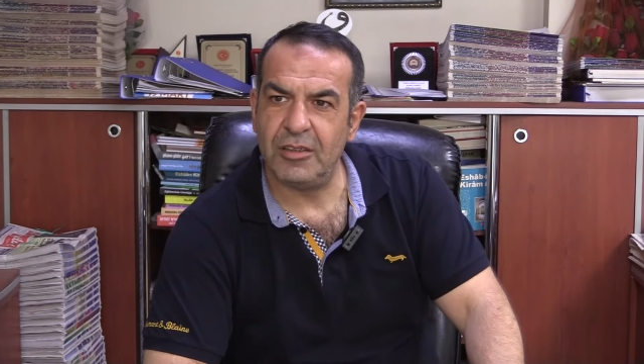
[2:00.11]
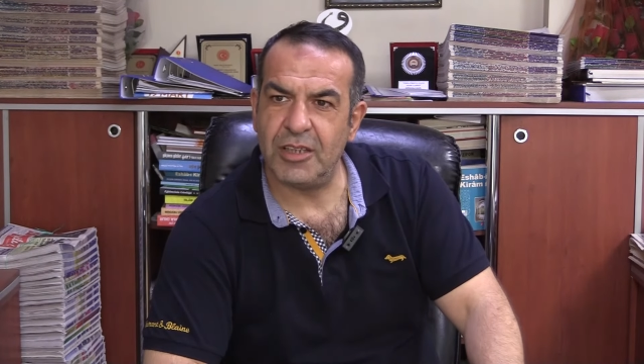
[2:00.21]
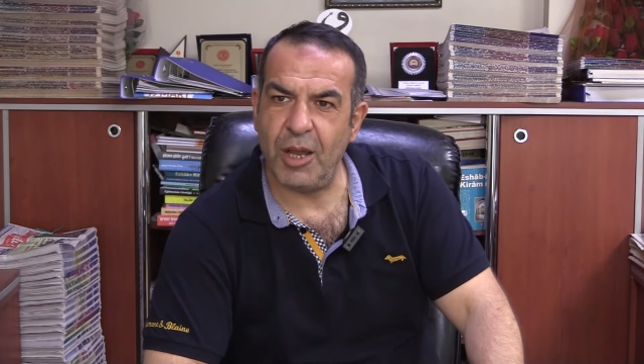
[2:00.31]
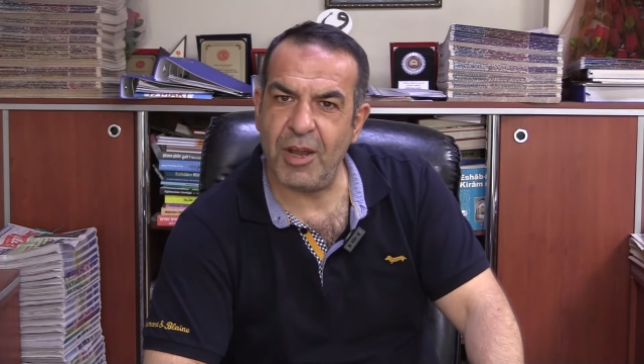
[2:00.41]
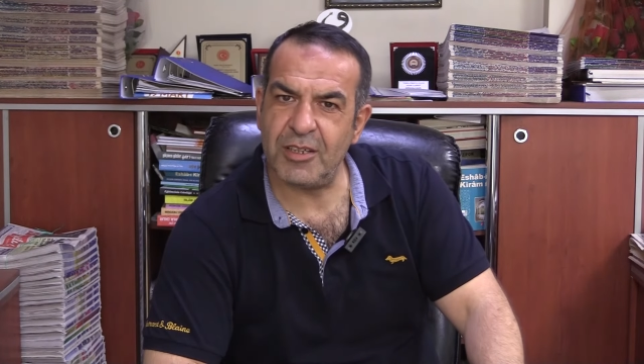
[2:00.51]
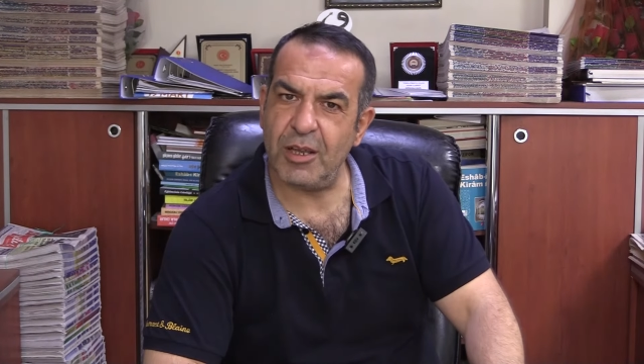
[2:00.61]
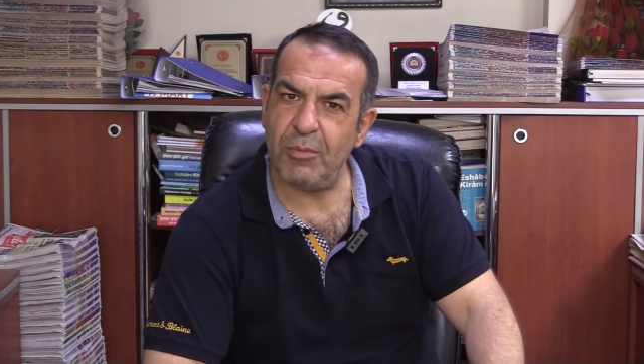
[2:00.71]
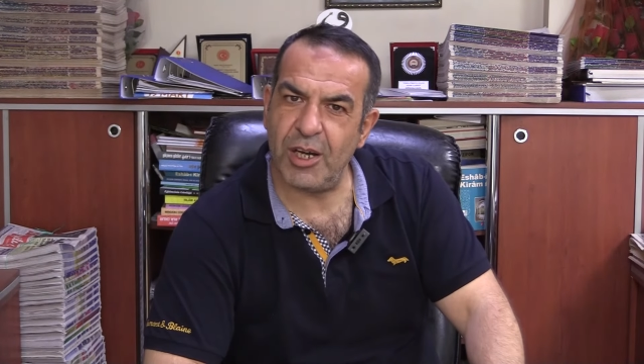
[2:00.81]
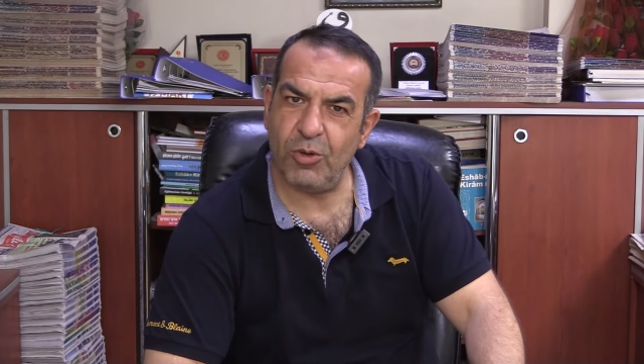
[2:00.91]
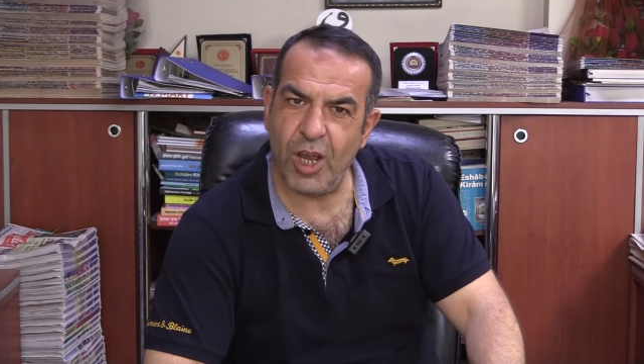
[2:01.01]
Zaman
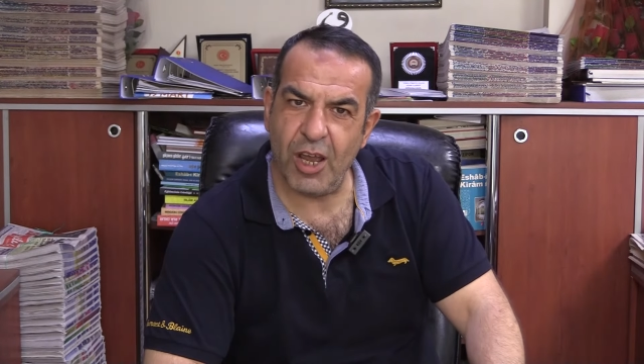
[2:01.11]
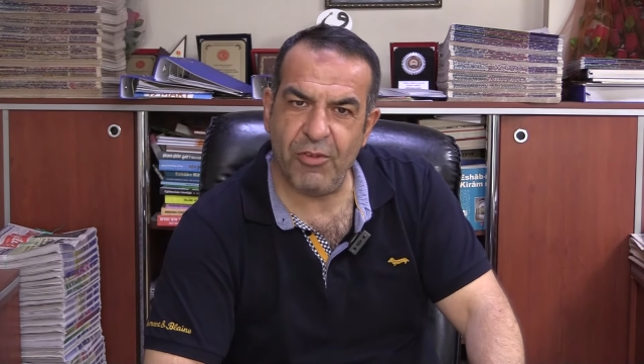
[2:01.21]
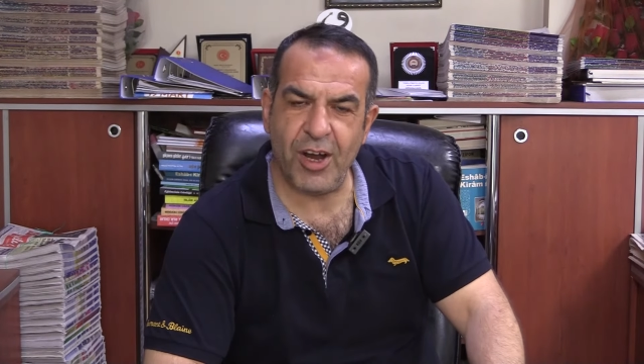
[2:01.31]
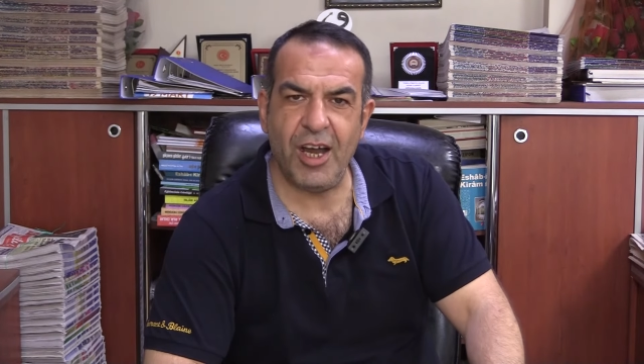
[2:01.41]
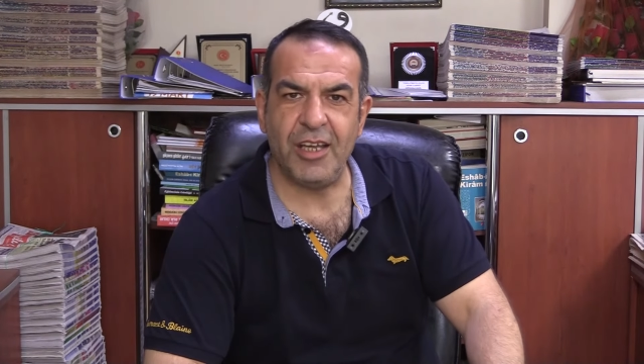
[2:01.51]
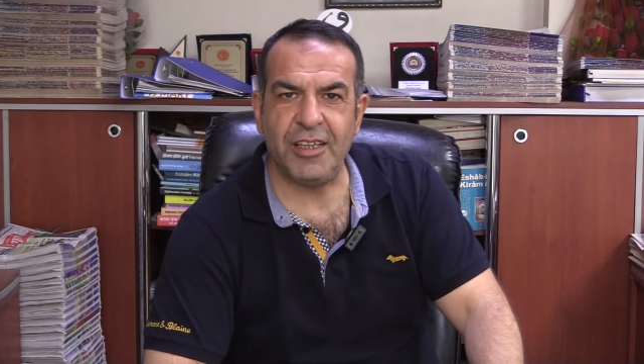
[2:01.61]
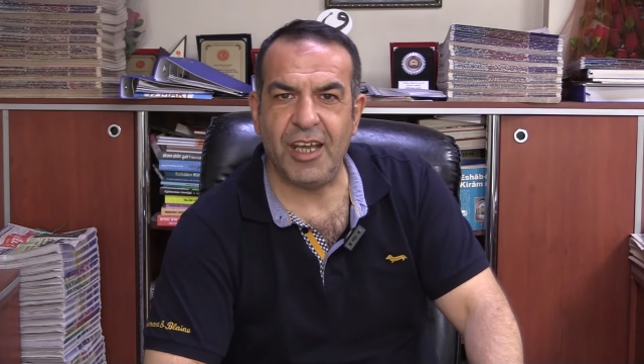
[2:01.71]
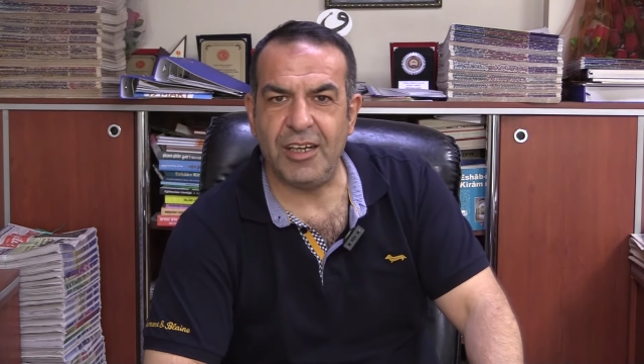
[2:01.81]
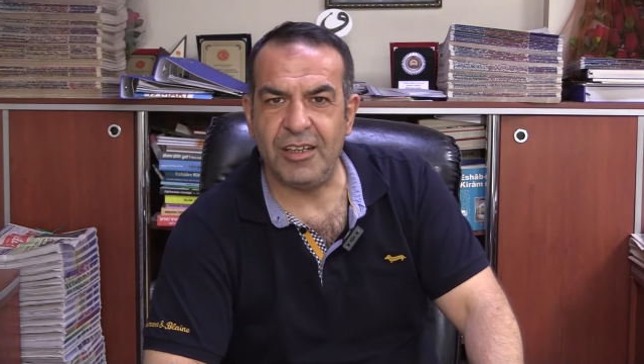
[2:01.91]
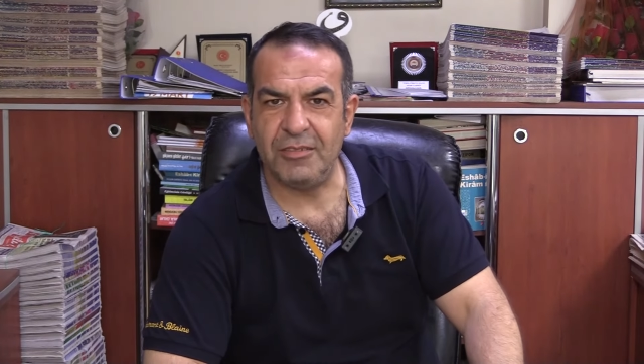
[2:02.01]
zaman UEFA
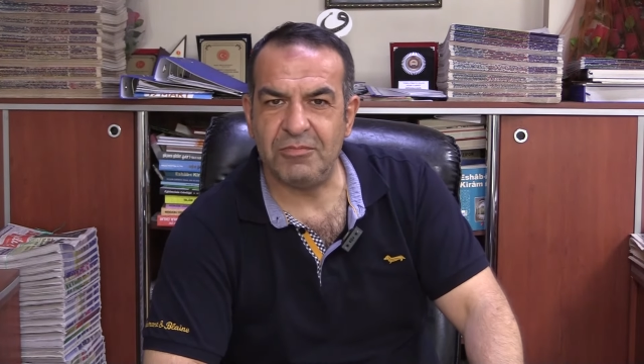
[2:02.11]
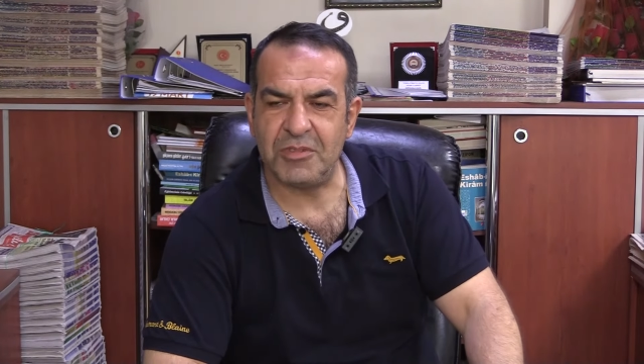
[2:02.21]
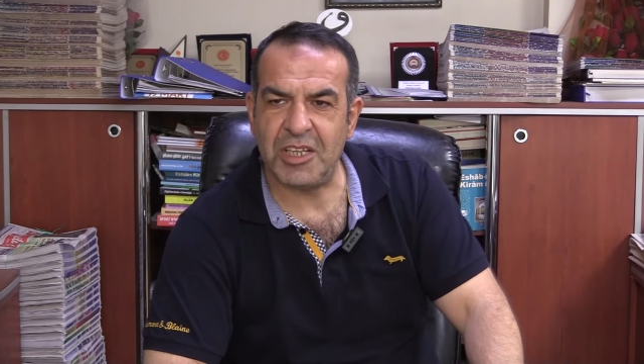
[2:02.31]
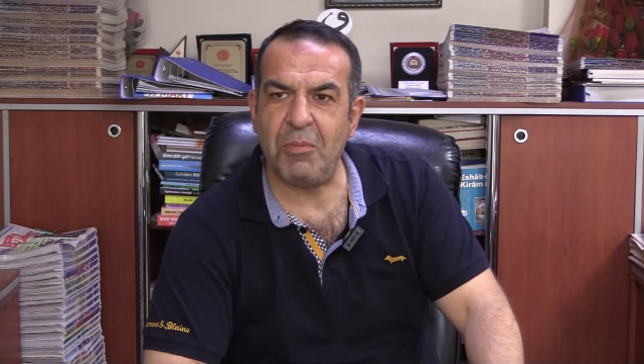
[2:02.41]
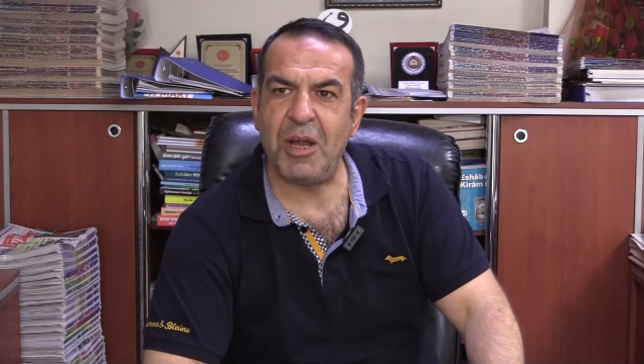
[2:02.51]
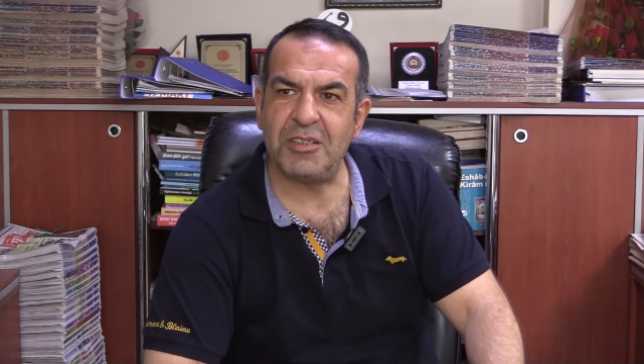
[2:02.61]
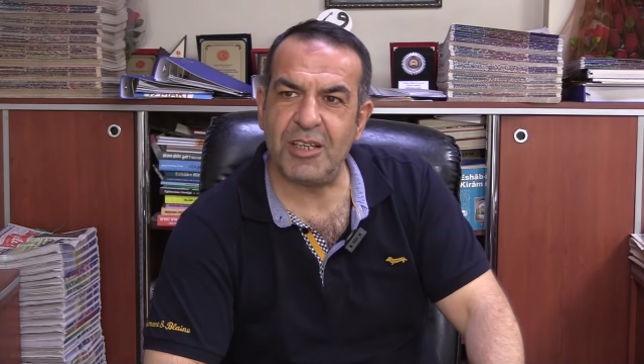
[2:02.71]
engeli, zaman